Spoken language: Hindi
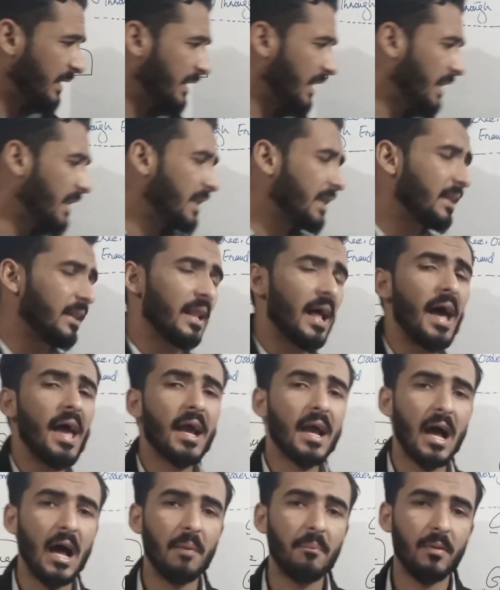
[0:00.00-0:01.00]
ये
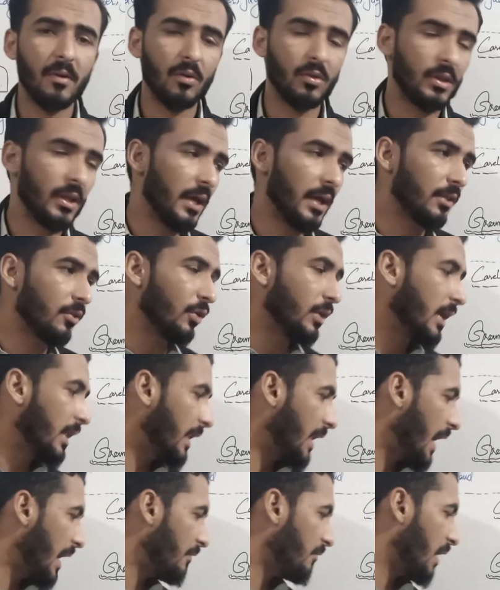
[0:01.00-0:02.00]
लाए कहाँ पर होती है तो ये
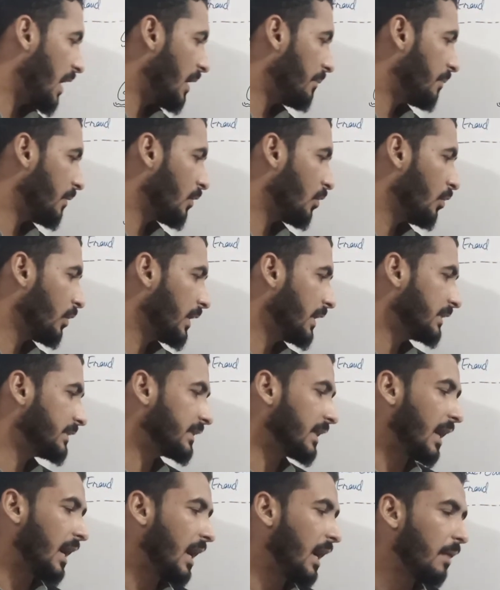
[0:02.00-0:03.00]
लाए वहाँ पर होगी
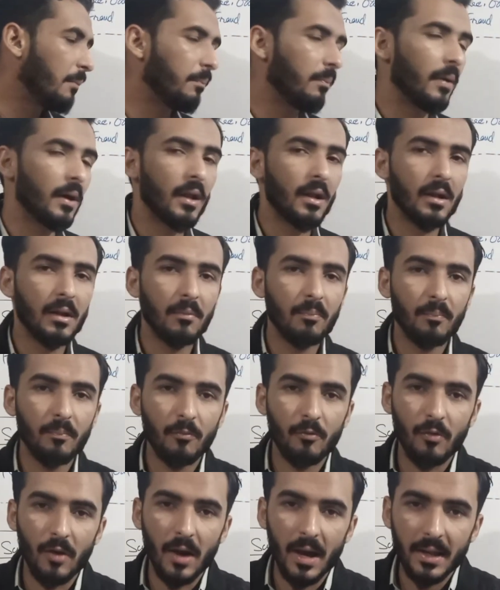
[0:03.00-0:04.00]
जहाँ पर
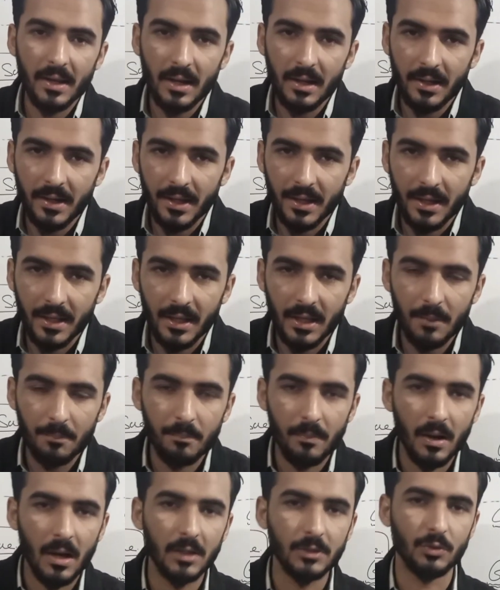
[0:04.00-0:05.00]
फाइनल डिग्री
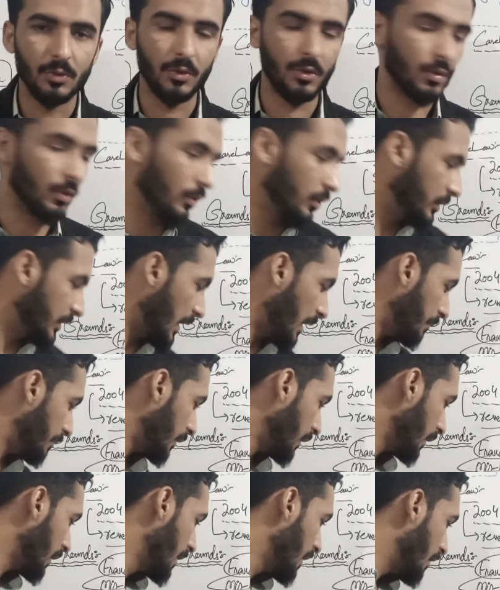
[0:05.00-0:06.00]
पास हुई हो जहाँ
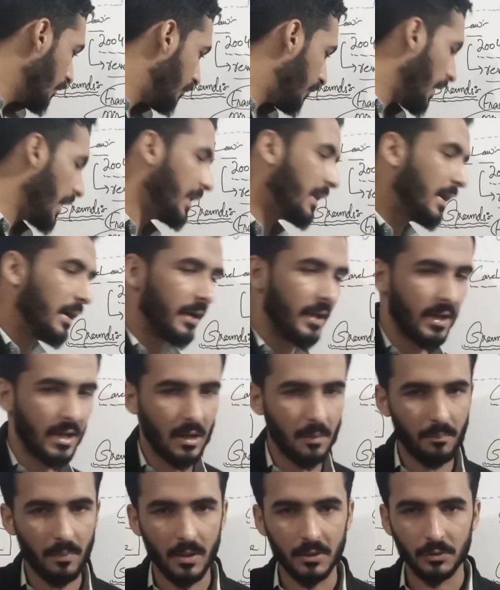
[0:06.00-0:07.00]
पर फाइनल
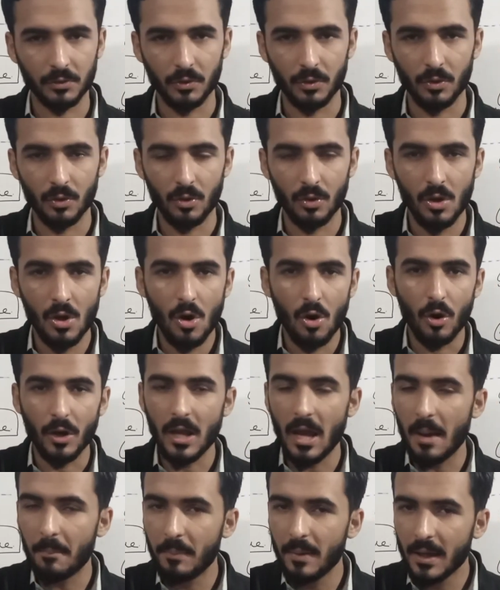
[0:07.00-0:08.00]
डिग्री पास हुई हो और
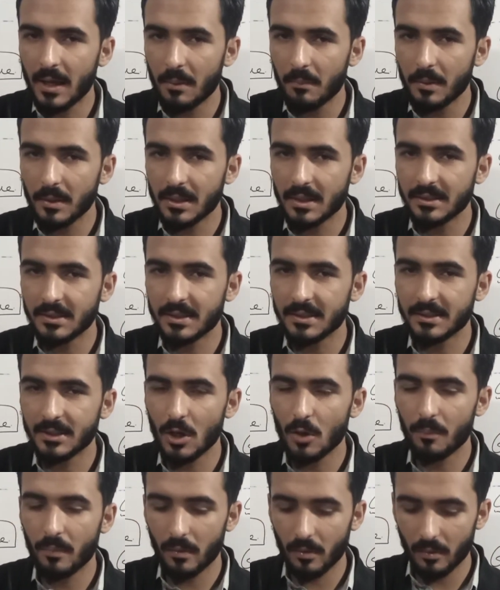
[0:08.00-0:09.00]
ये एप्लीकेबल किस किस
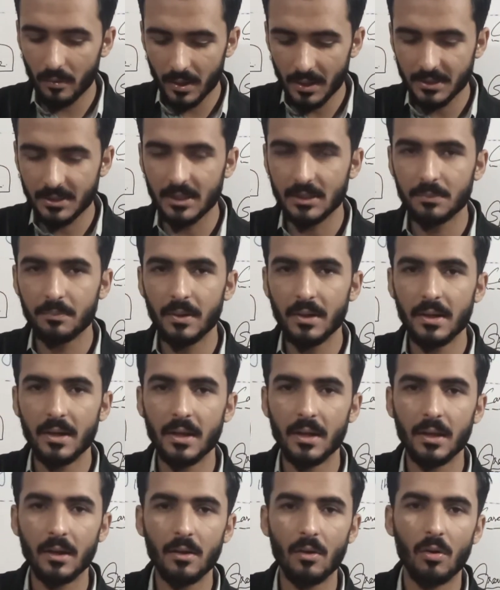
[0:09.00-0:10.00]
के ऊपर होगी जजमेंट
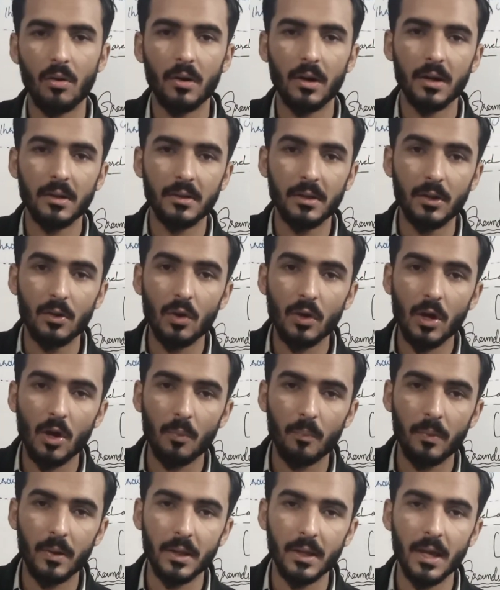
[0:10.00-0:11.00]
डिग्री ऑर्डर तीनों के
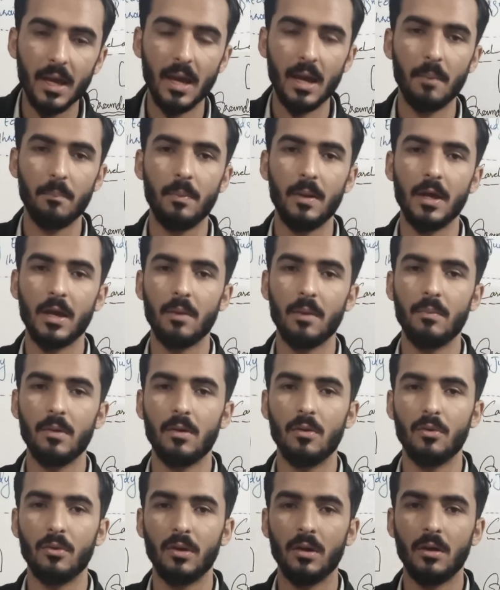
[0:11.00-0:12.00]
ऊपर ये एप्लीकेबल
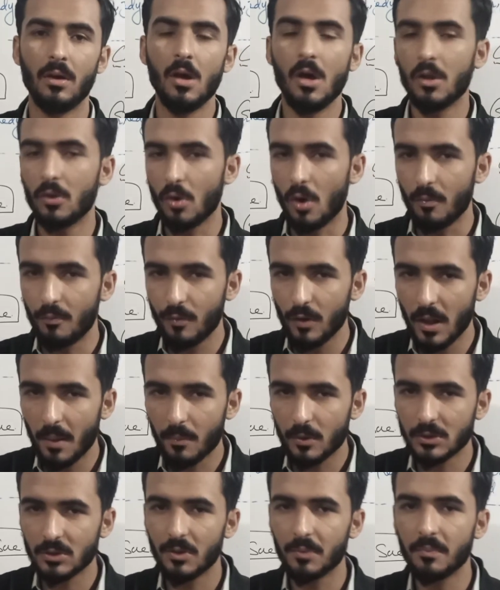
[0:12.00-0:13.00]
होगी तो होपफुली
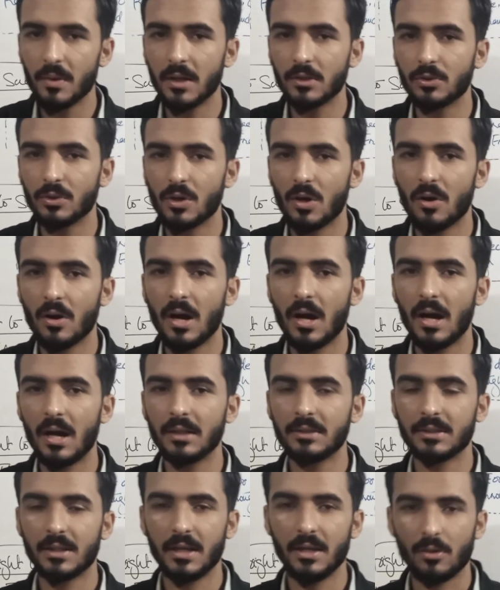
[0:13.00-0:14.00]
आपको समझ में आ चुका होगा
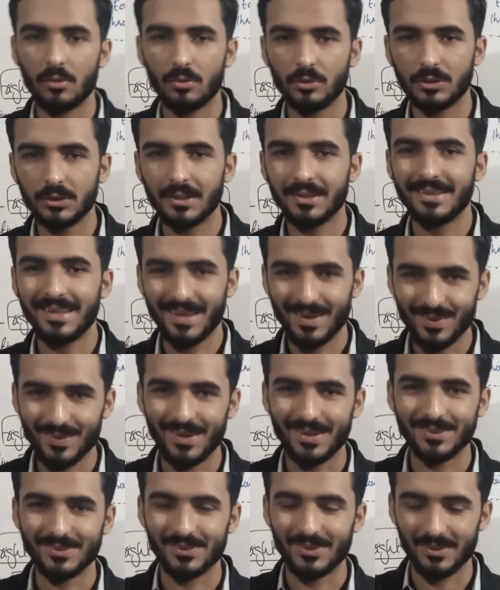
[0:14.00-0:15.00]
आज का ये क्वेश्चन थैंक यू डेट्स